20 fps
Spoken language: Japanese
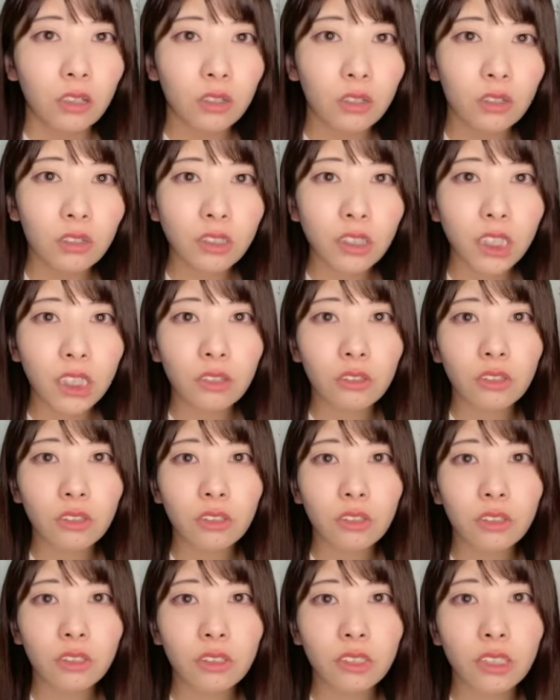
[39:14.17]
副作用
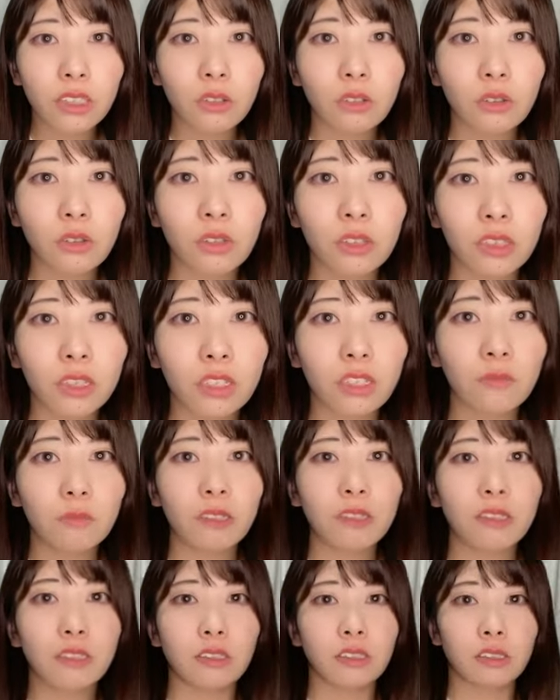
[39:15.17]
少ないことになり
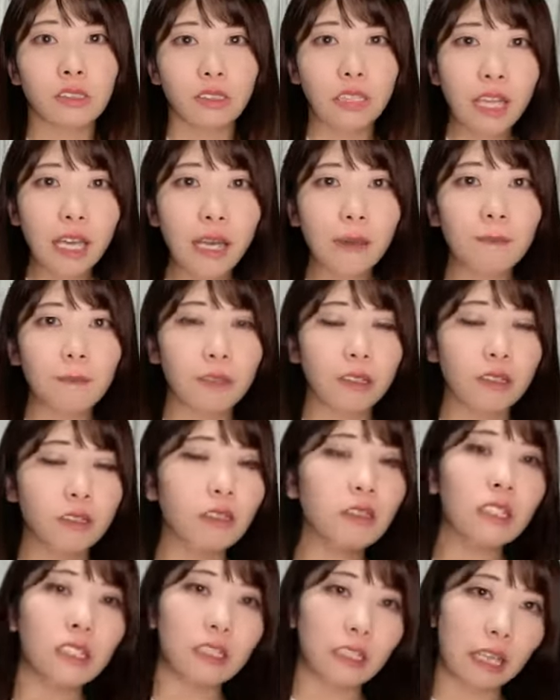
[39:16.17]
ますね
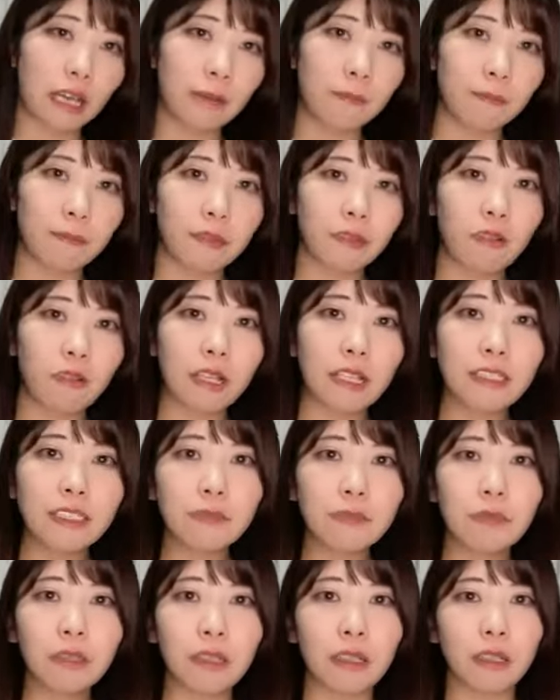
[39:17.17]
そうだねおや
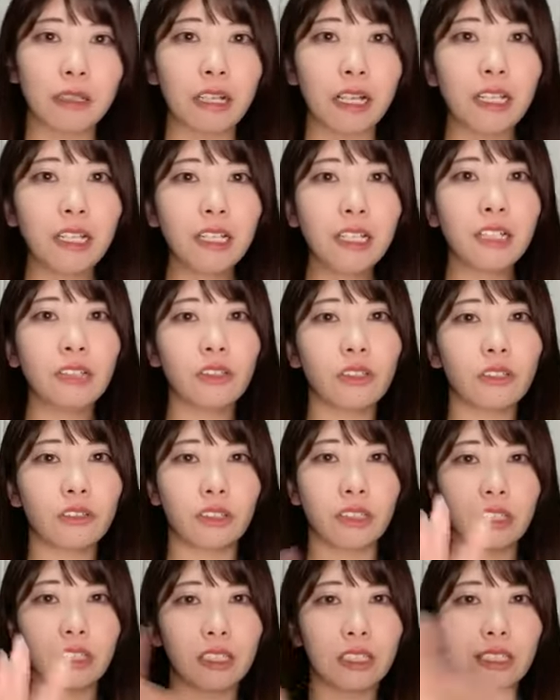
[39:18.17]
すみありがとうい
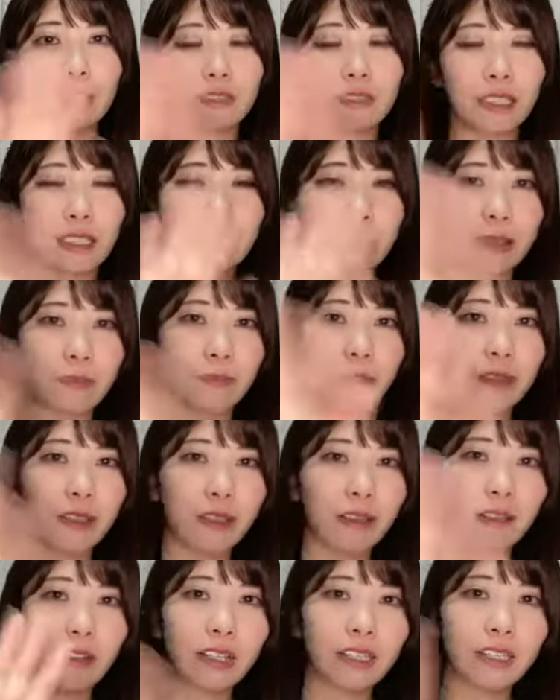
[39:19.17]
のりに来てくれて
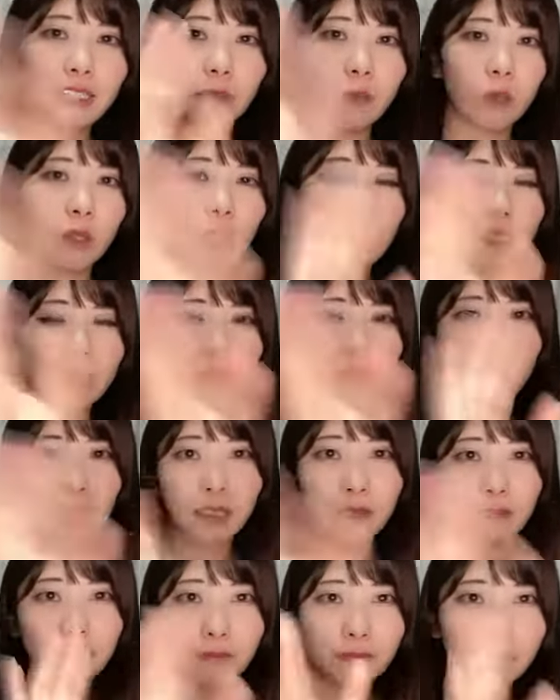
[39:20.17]
おやすみおやす
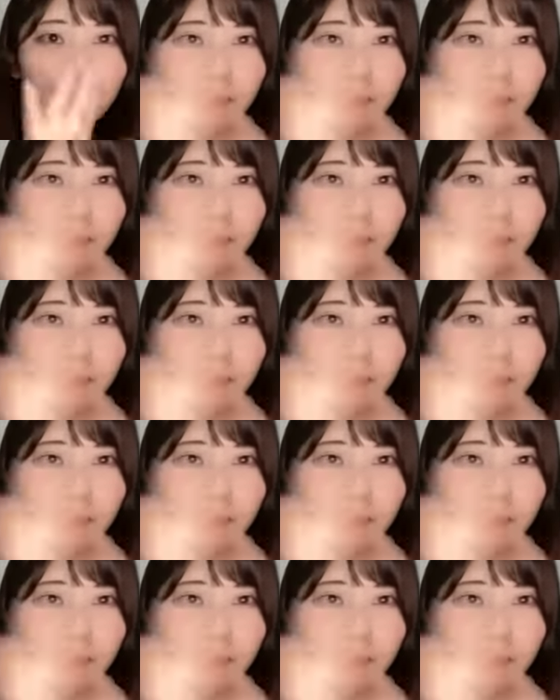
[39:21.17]
み